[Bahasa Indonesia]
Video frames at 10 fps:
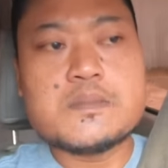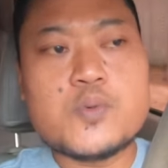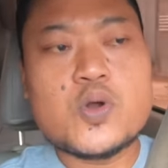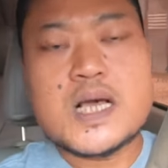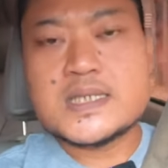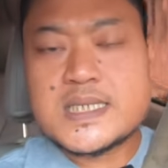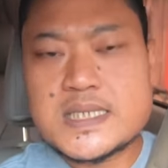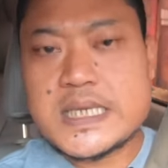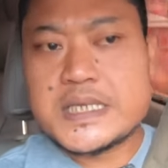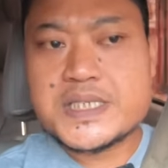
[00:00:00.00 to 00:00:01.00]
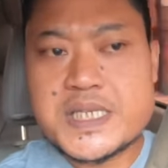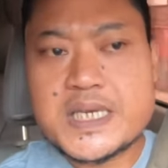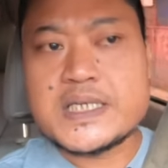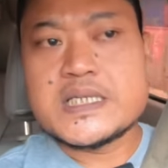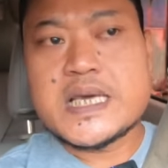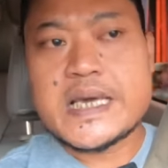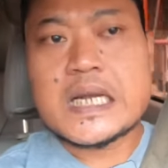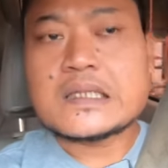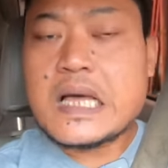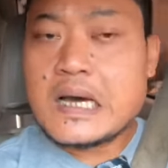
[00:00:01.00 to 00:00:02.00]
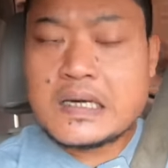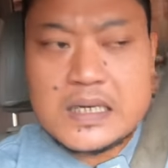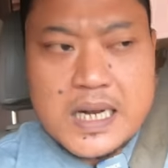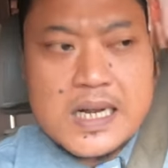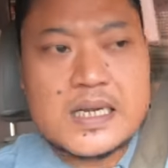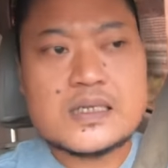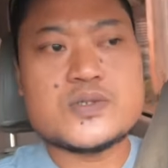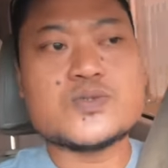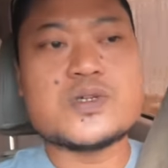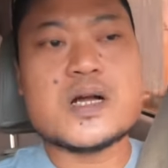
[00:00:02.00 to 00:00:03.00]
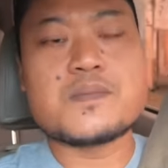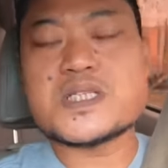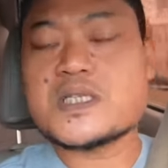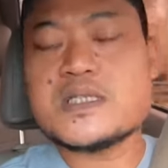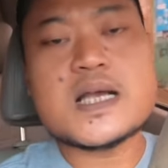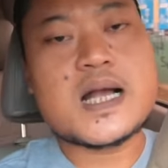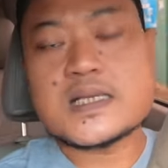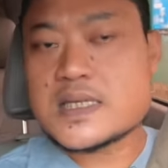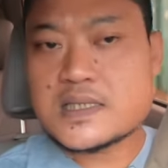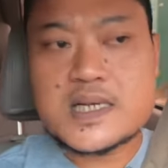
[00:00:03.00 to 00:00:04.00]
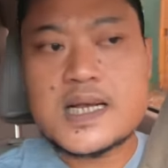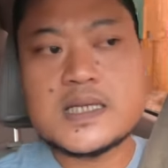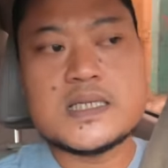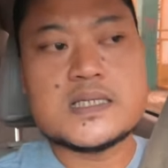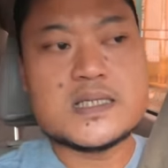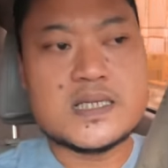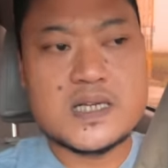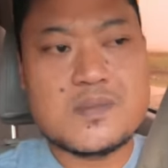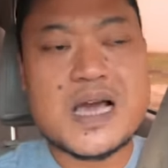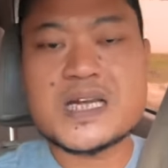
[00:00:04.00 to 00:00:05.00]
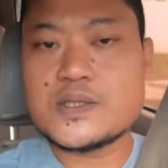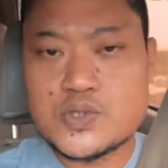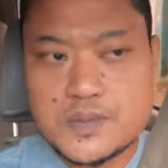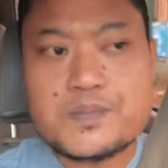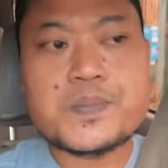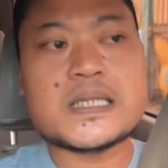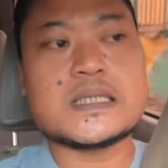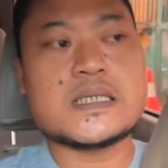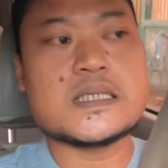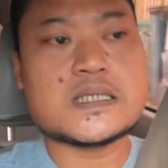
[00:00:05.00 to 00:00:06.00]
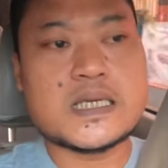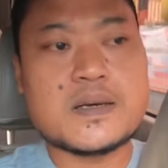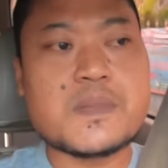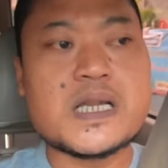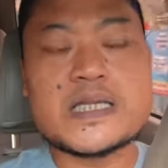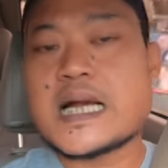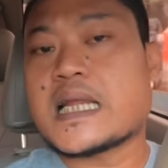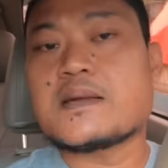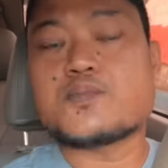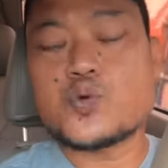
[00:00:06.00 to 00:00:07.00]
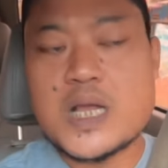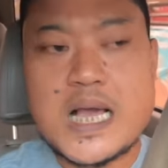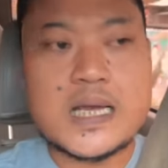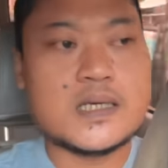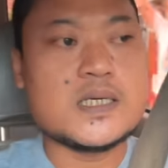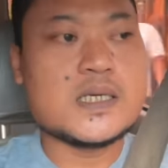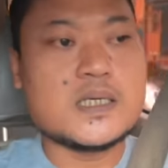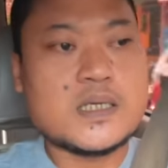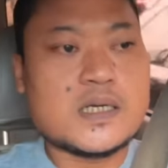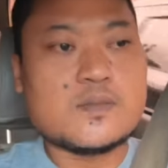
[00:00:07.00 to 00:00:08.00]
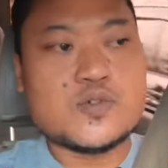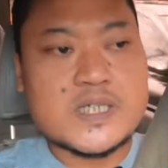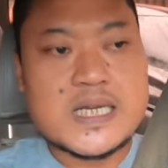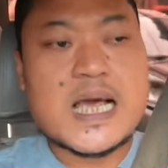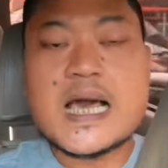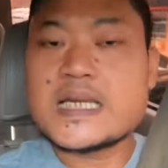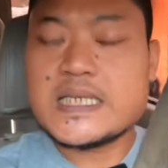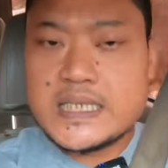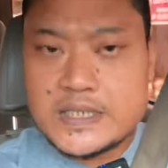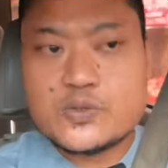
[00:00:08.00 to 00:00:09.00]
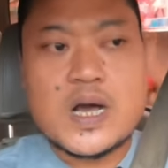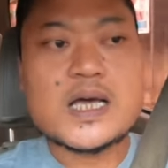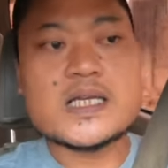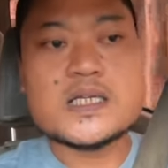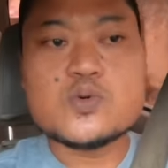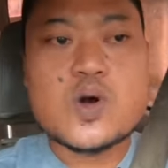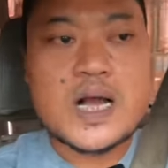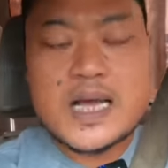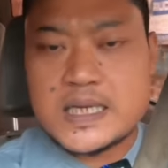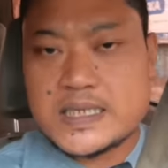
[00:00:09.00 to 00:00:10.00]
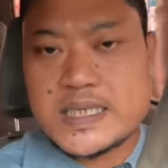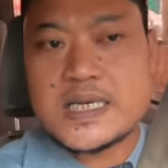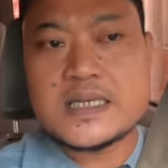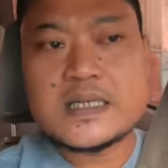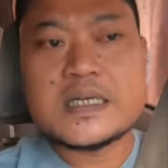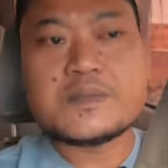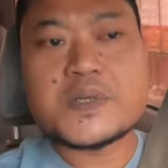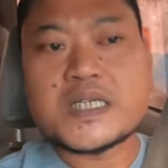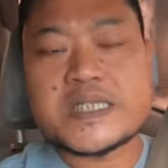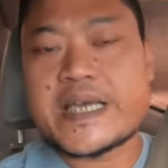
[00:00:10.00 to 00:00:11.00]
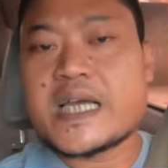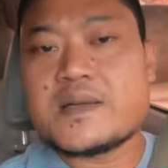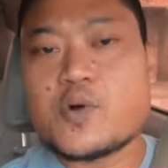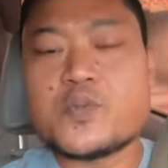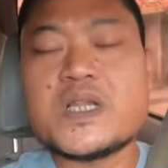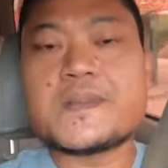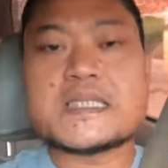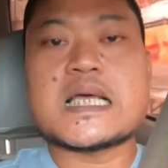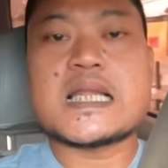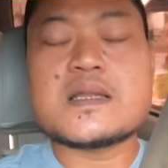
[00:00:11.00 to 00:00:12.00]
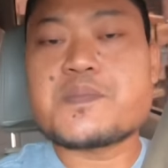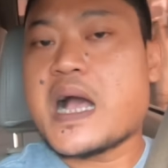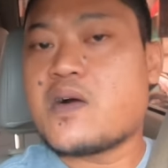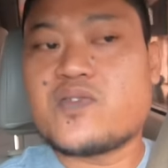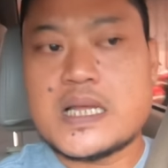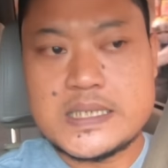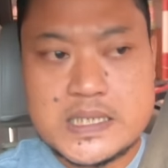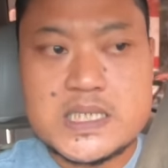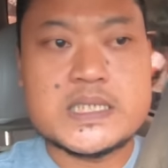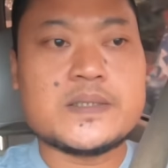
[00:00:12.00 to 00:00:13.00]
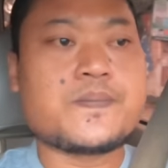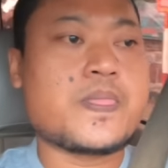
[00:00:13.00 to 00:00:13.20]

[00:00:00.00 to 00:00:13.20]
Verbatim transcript: pulangnya saya cek di daerah Tangerang juga mesinnya kasar sekali jadi kemarin itu sempat saya balik kanan pulang kemudian hari ini tuh hari kedua kalinya pengecekan mobil pesanan Pak Avandi.